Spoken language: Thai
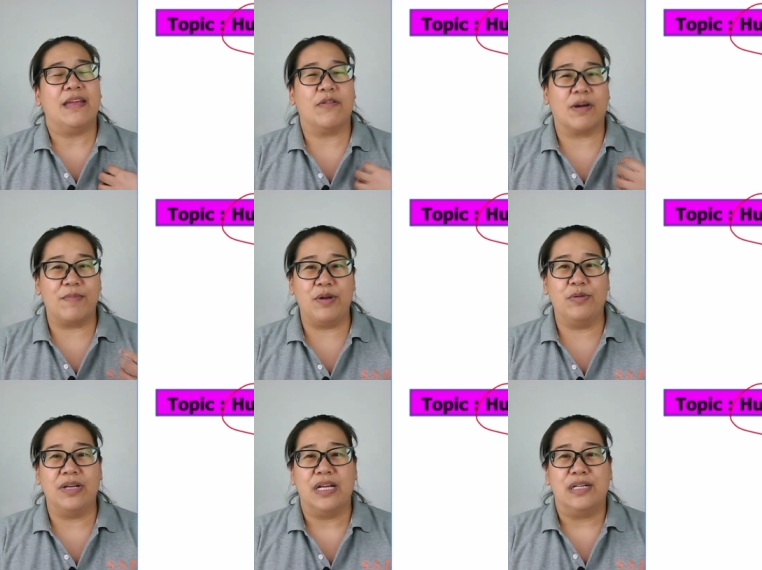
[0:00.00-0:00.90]
เกี่ยวกับม
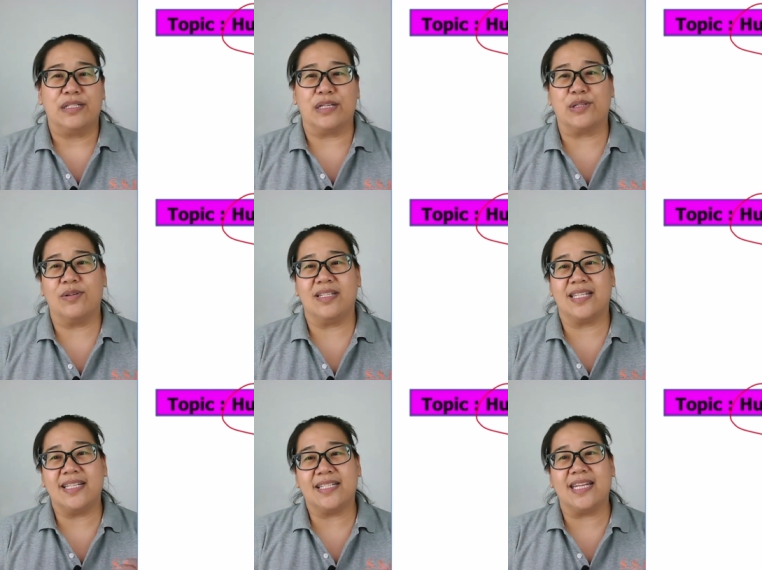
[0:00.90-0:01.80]
นุษย์แต่ส่วน
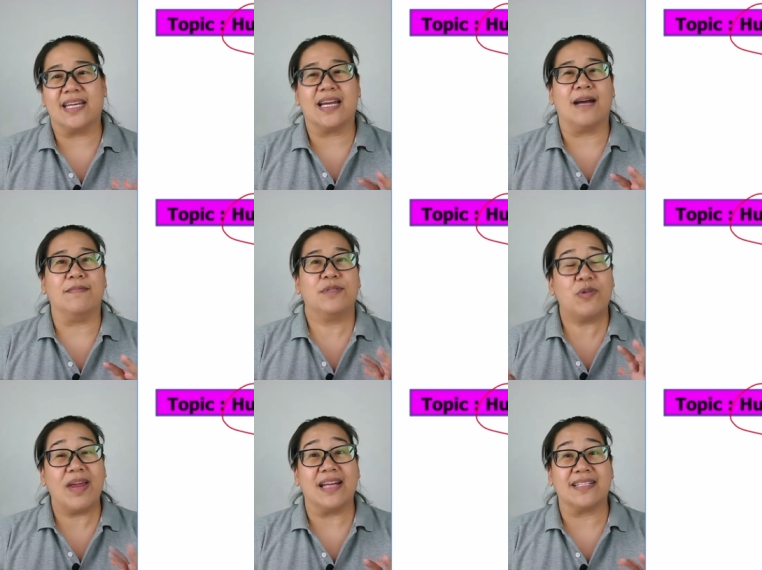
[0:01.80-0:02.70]
genetic กับ
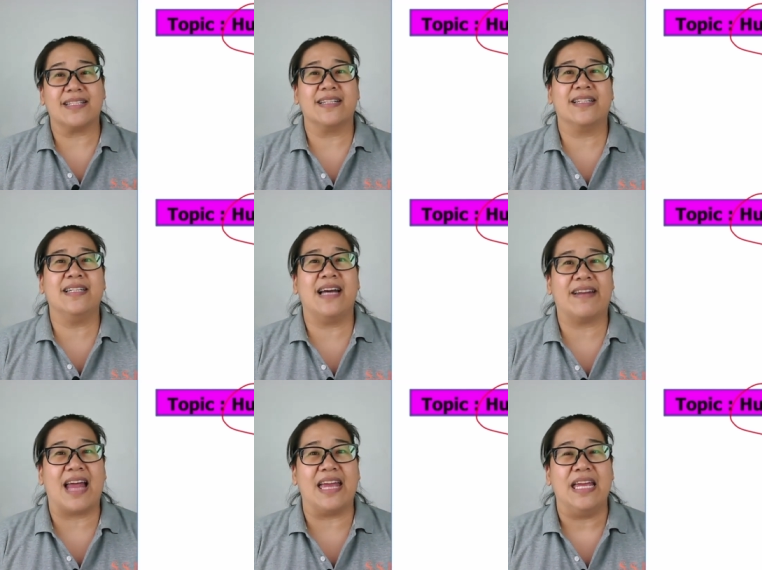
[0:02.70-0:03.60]
traits คือ
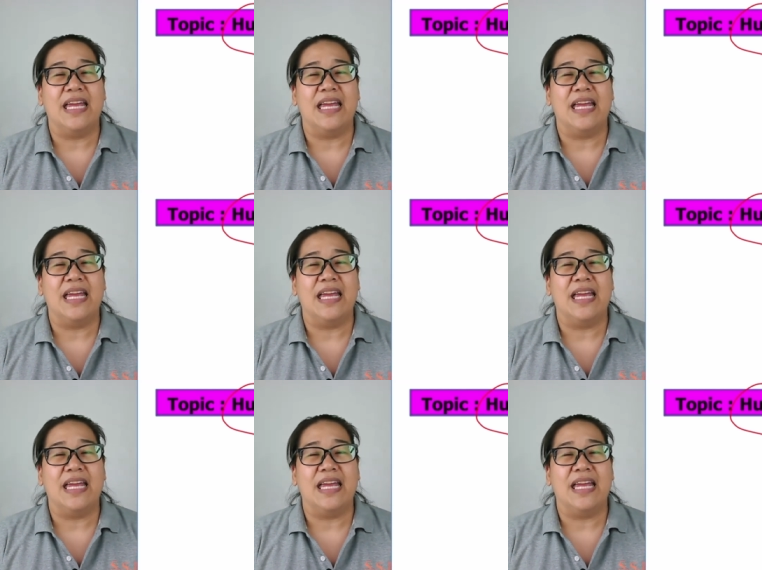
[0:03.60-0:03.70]
อะไร